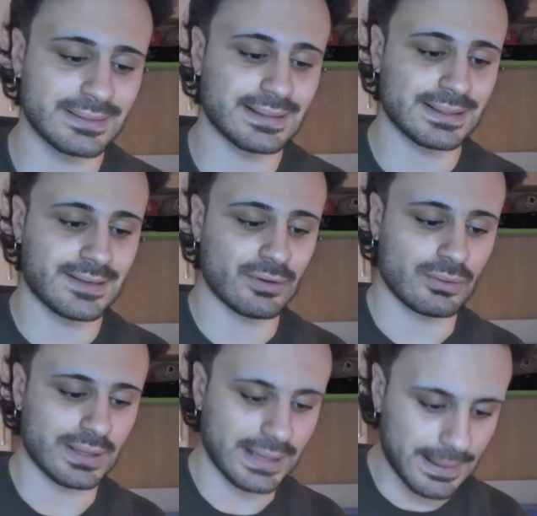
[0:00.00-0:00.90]

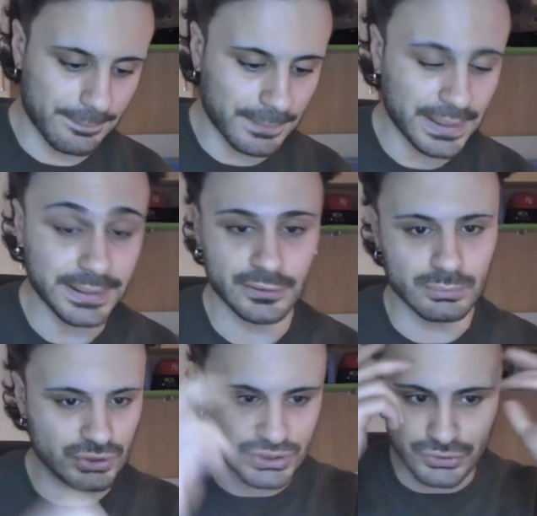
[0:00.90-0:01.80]
attaccavano la gamba e
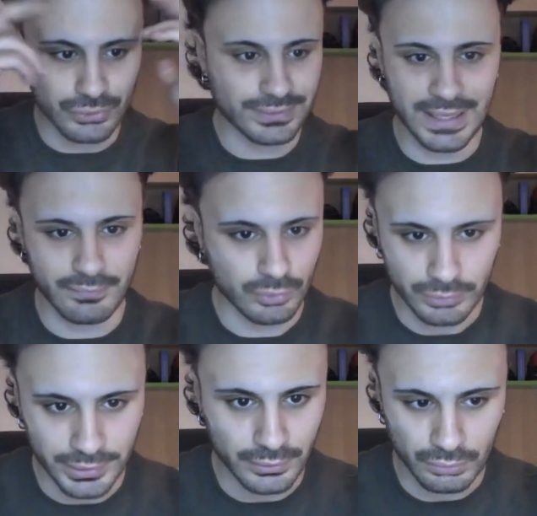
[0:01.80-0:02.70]
dopo si scordavano
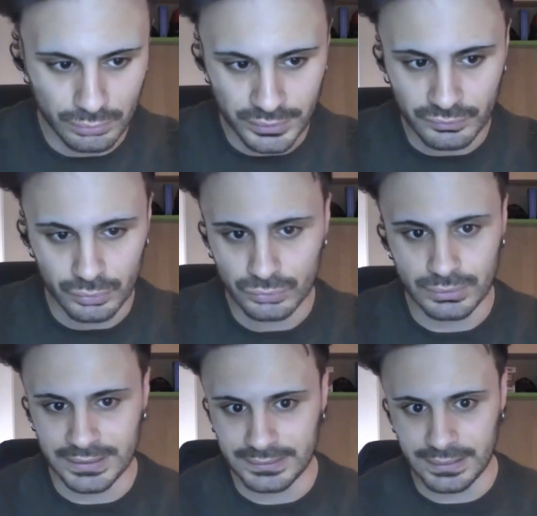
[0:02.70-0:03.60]
che erano
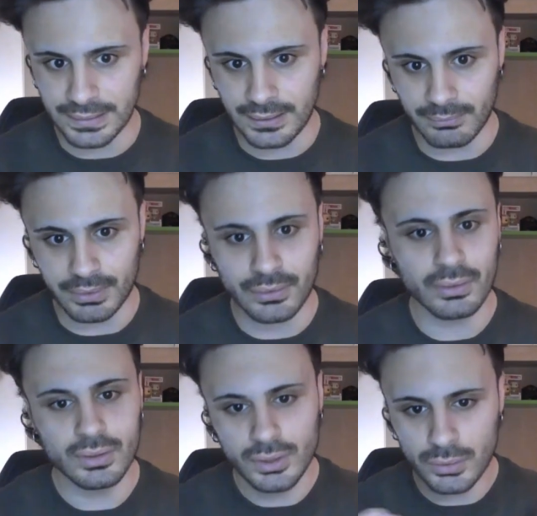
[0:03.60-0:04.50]
infortunate alla gamba, no?
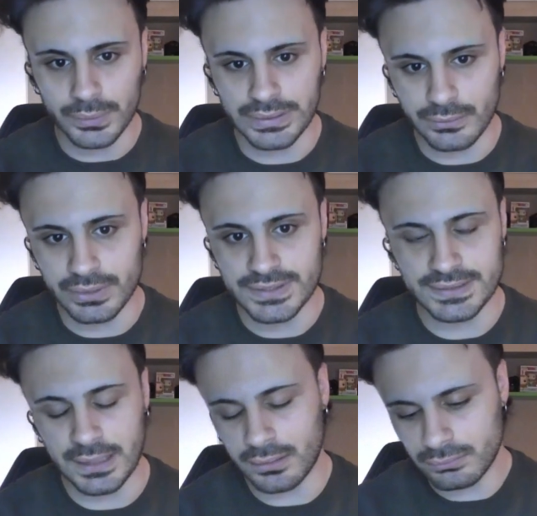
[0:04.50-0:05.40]
Quindi
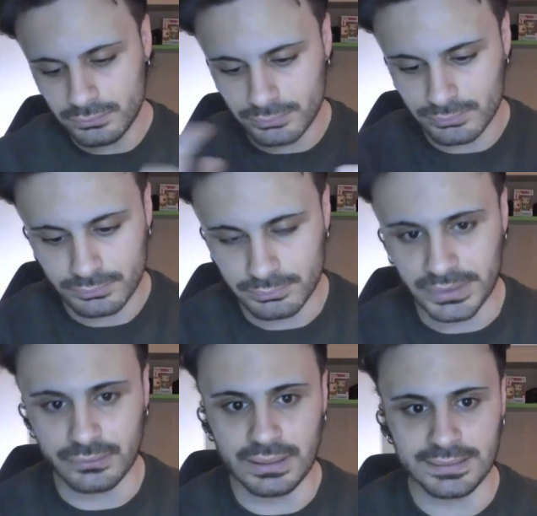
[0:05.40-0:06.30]
questa,
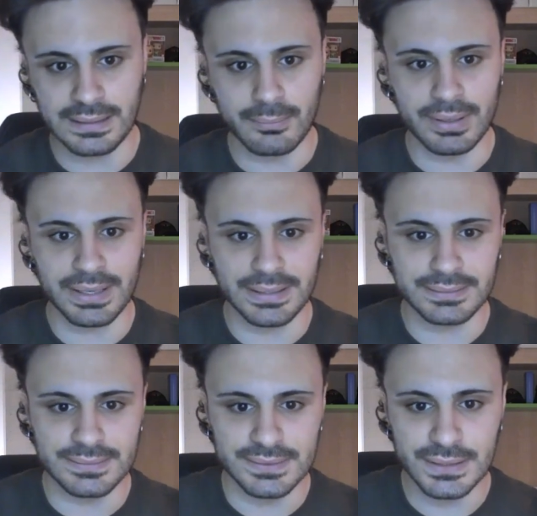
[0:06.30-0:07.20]
perdonate la
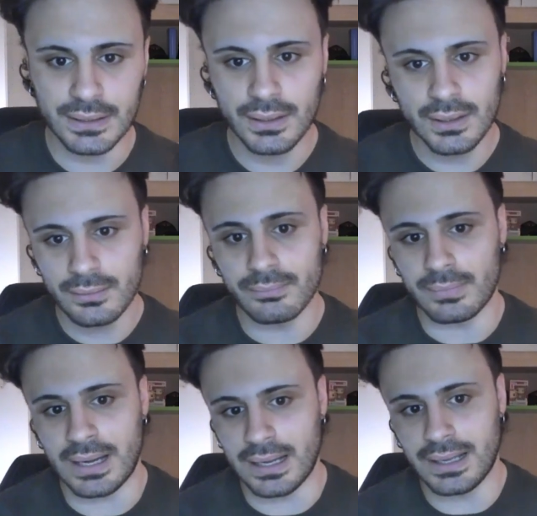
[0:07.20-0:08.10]
parentesi,
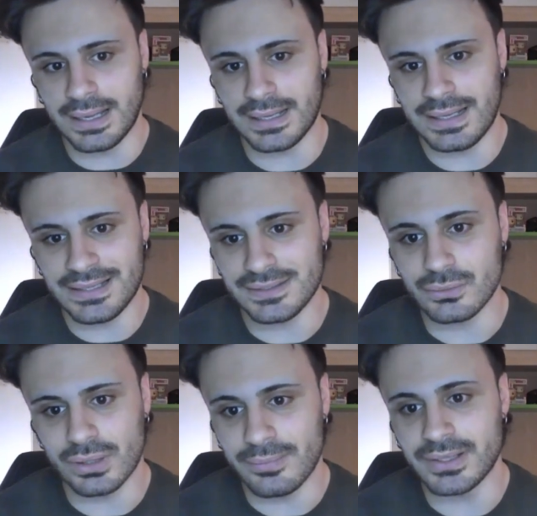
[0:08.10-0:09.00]
ma è, è
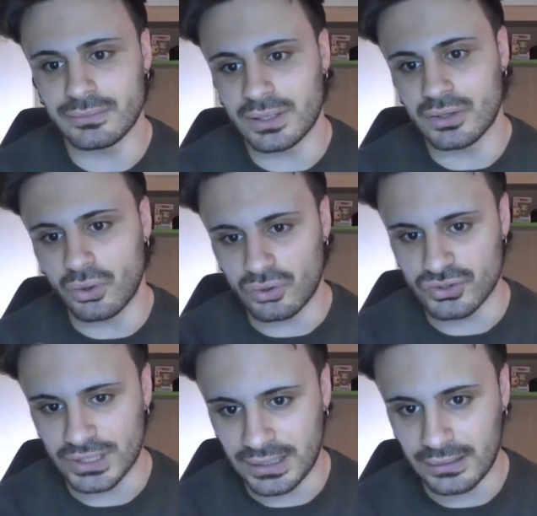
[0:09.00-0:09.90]
sicuramente una
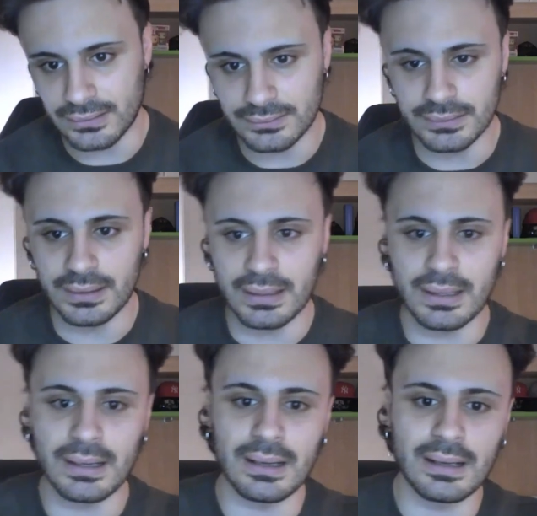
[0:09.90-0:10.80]
cosa
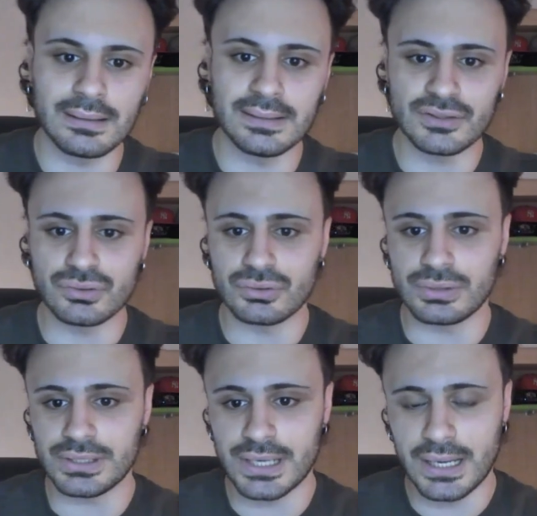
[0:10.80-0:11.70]
da, da
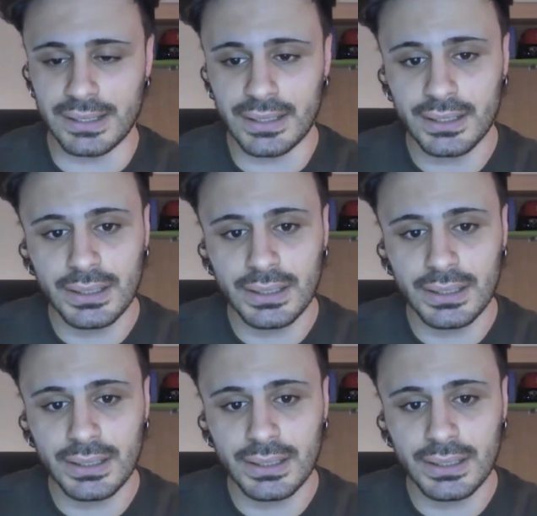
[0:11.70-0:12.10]
sottolineare.